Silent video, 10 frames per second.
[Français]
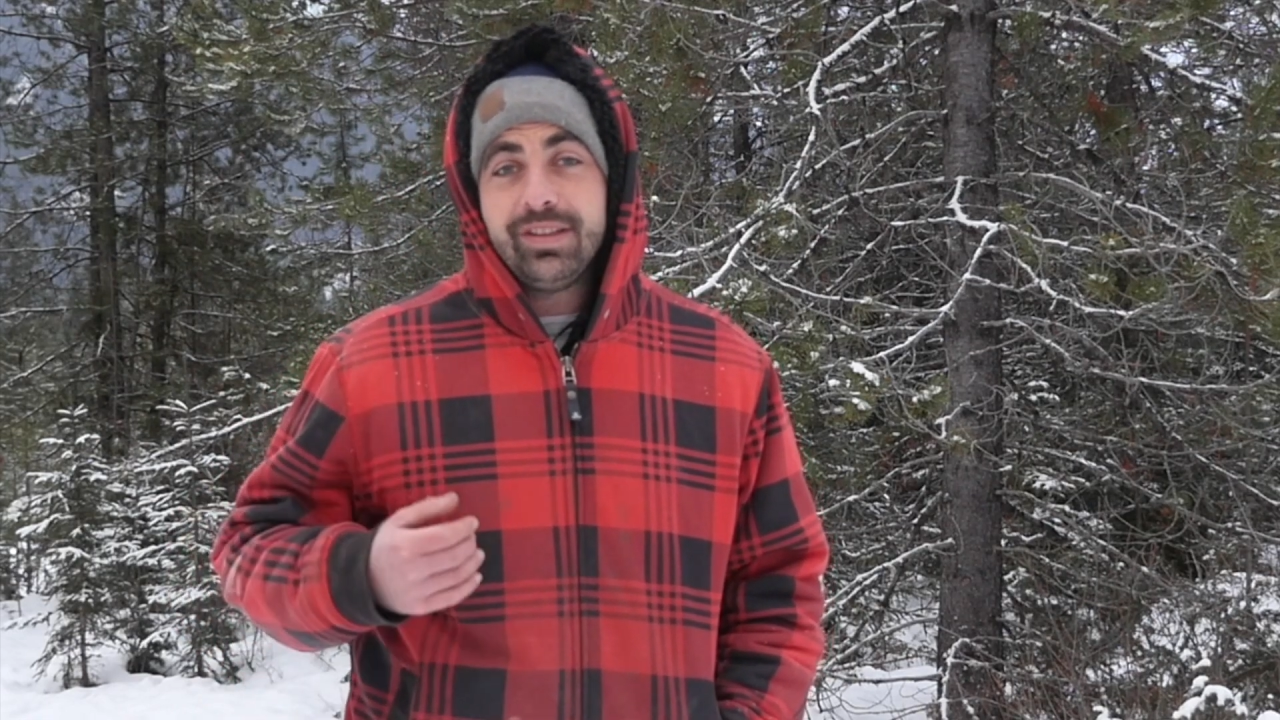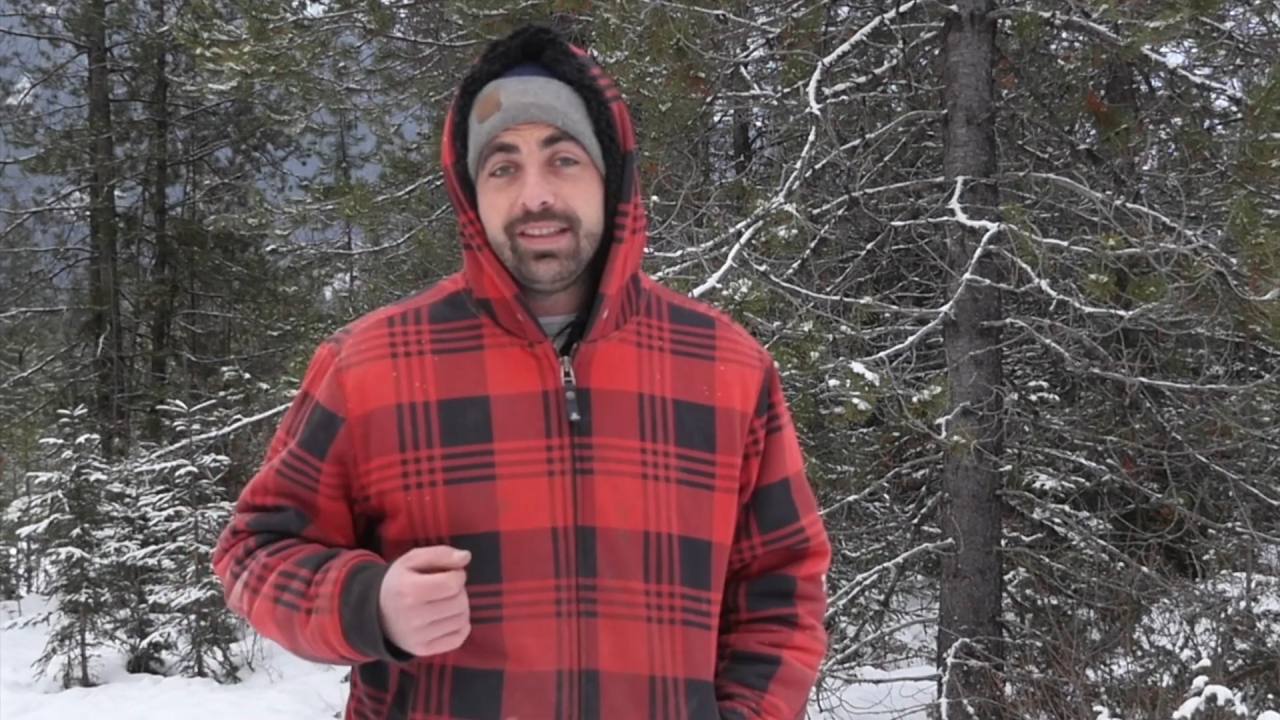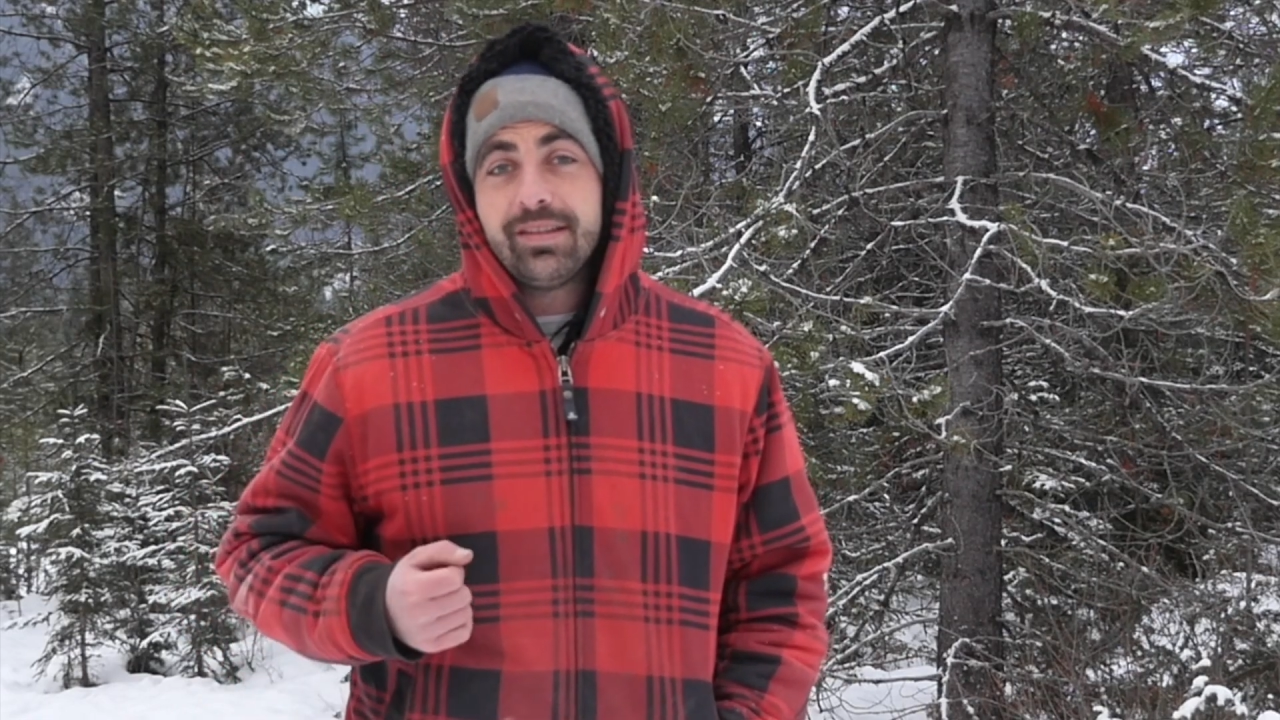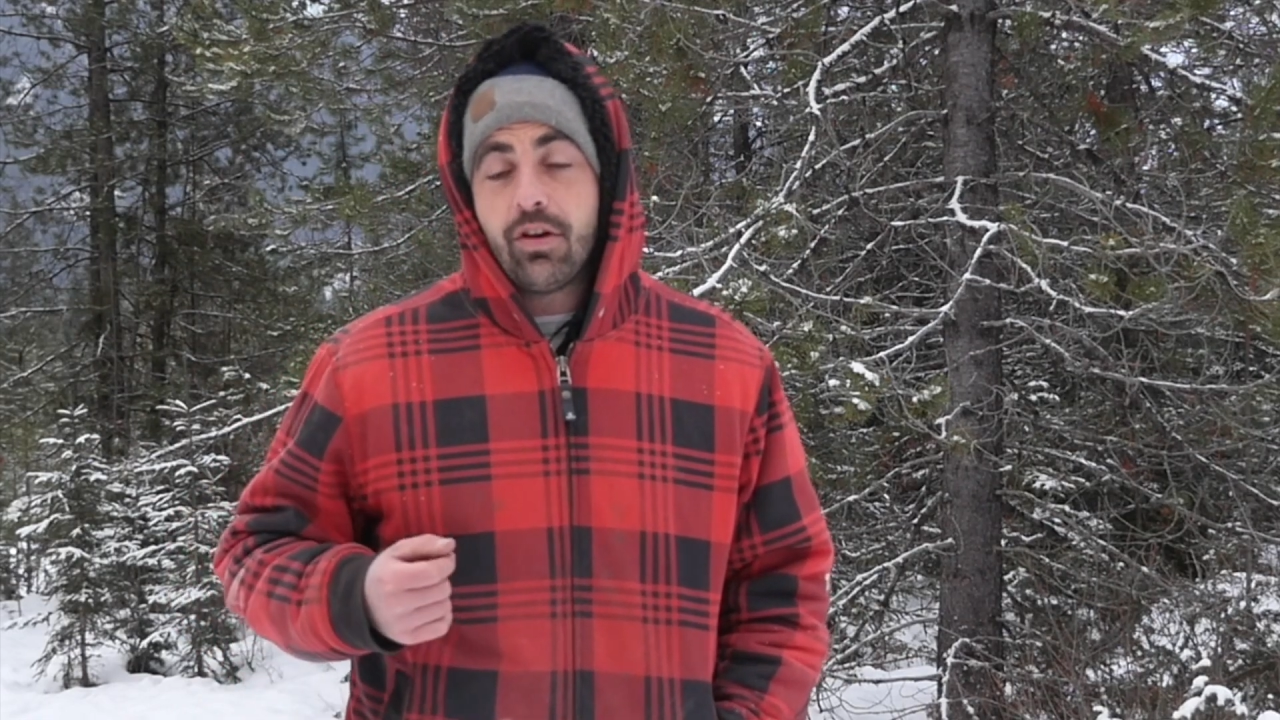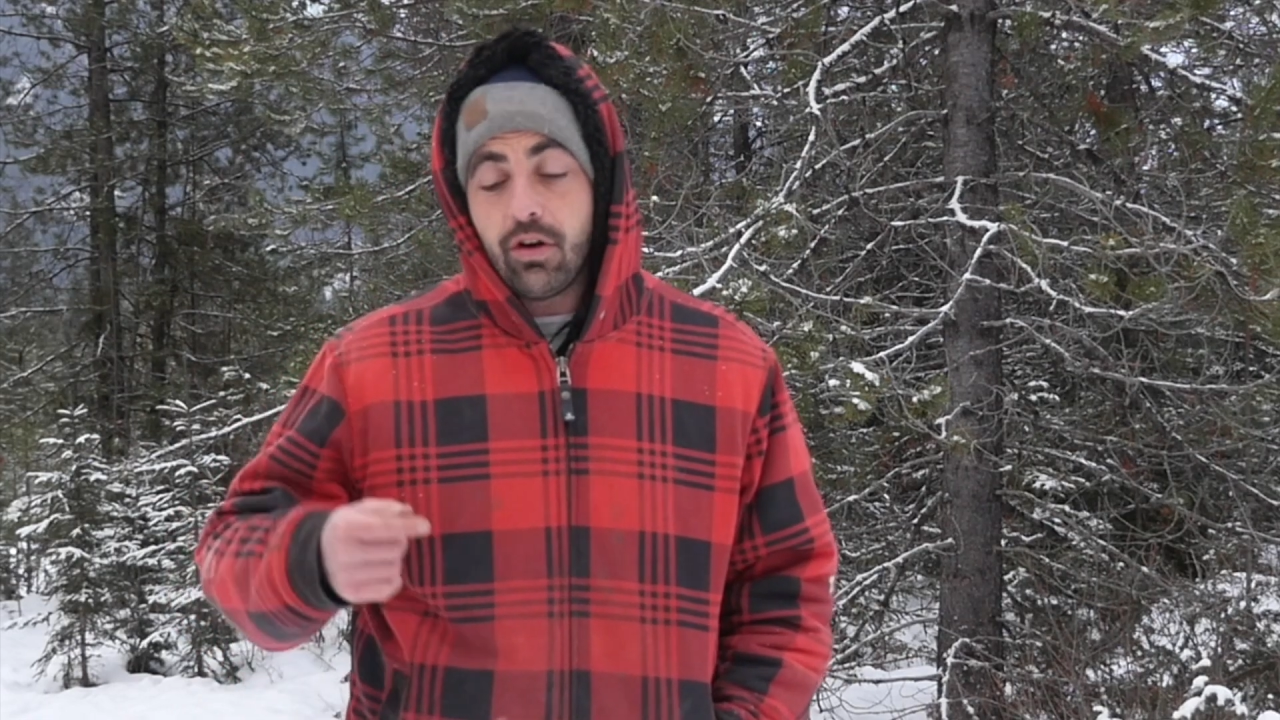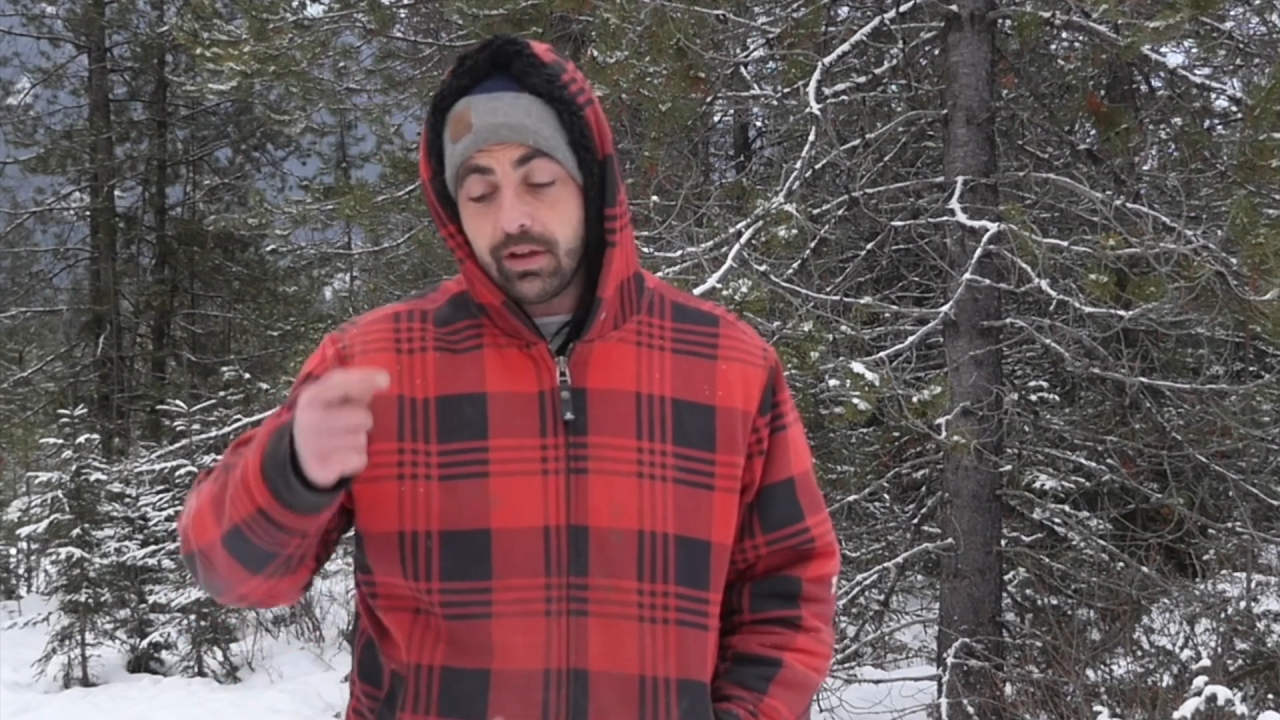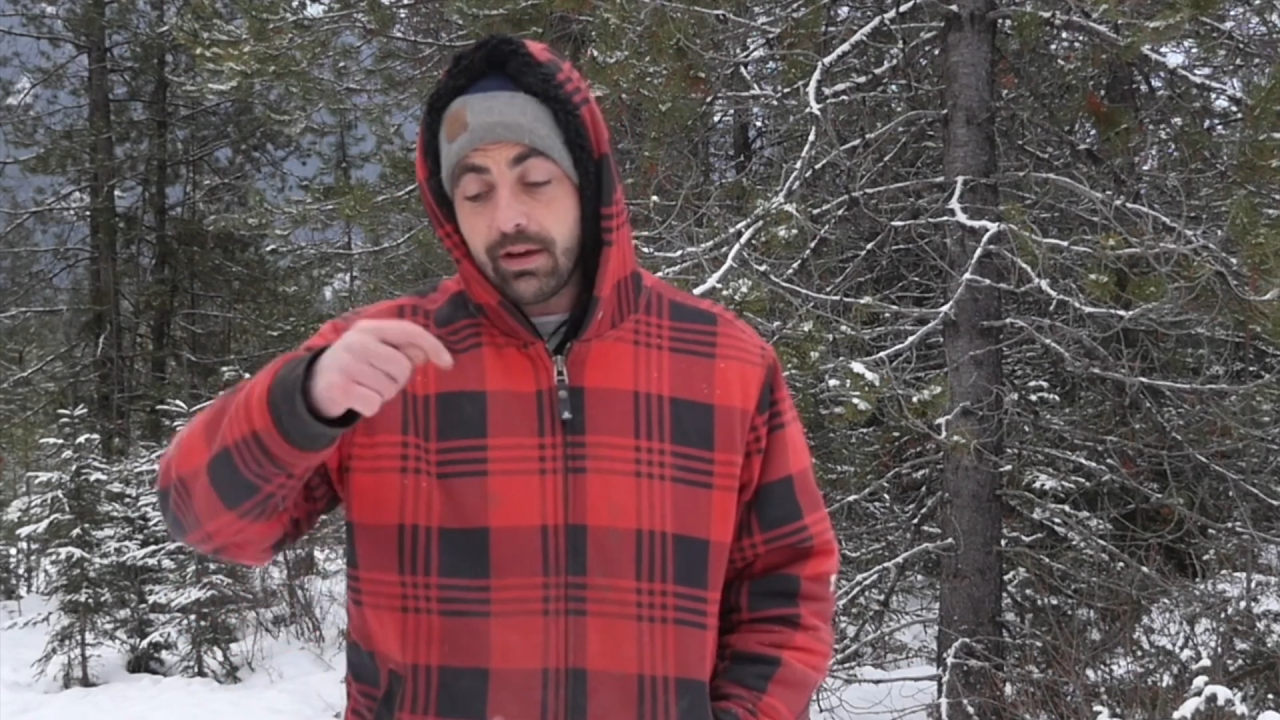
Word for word: Discord.